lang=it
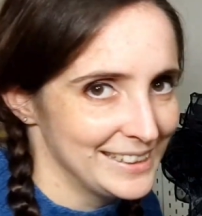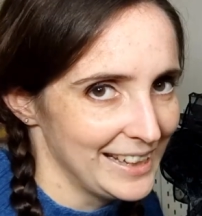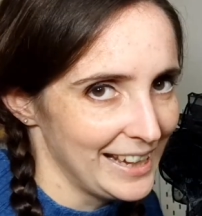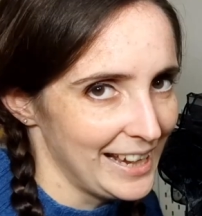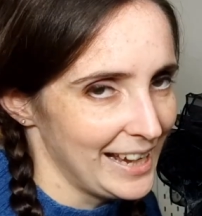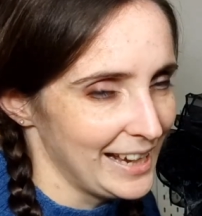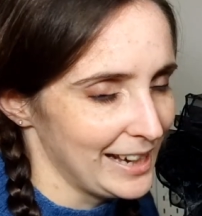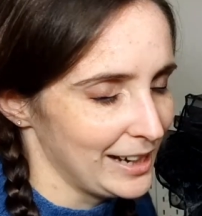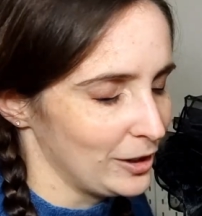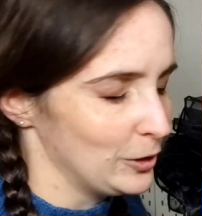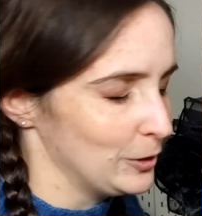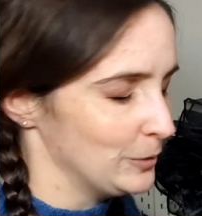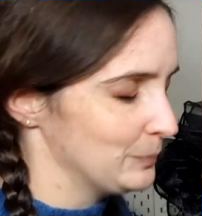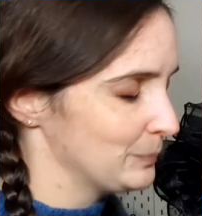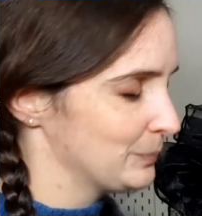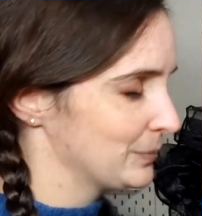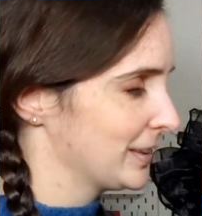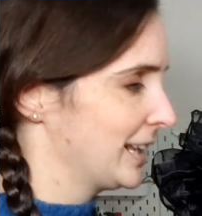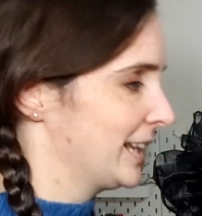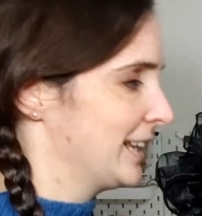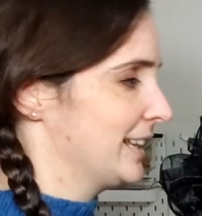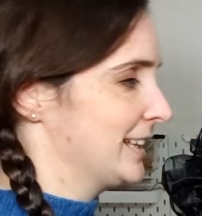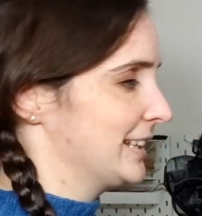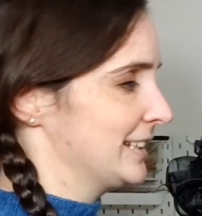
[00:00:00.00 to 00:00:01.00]
ecco
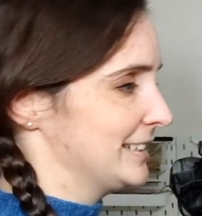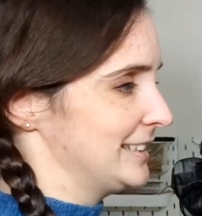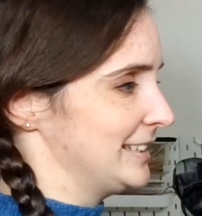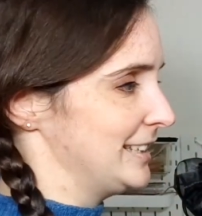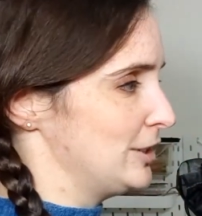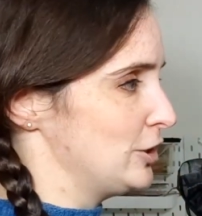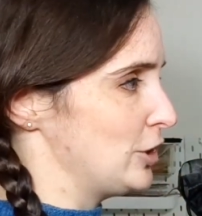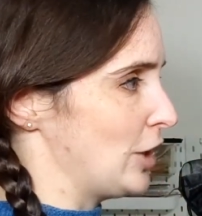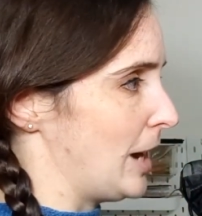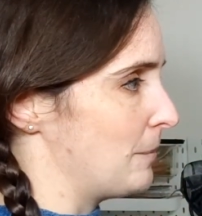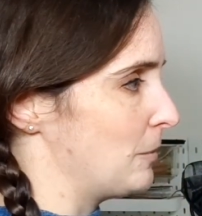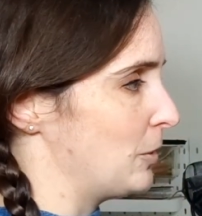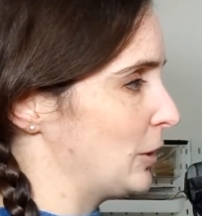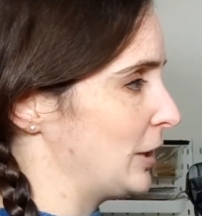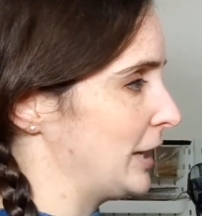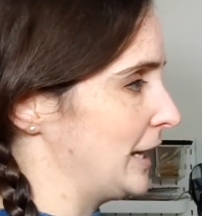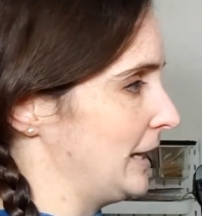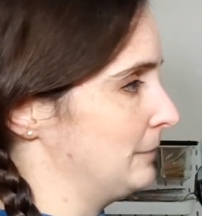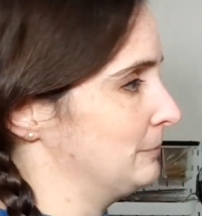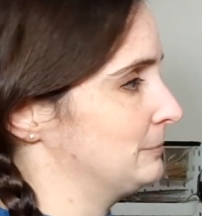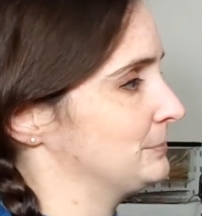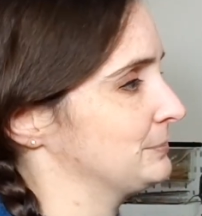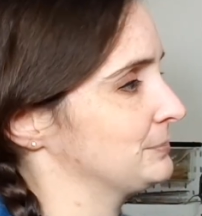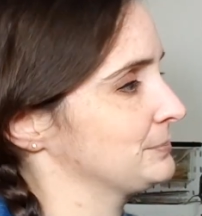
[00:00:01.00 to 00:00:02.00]
diciamo
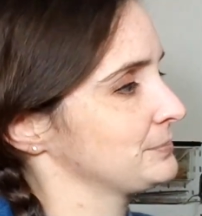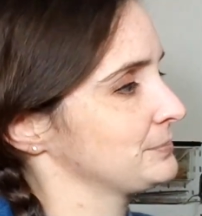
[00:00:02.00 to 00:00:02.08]
che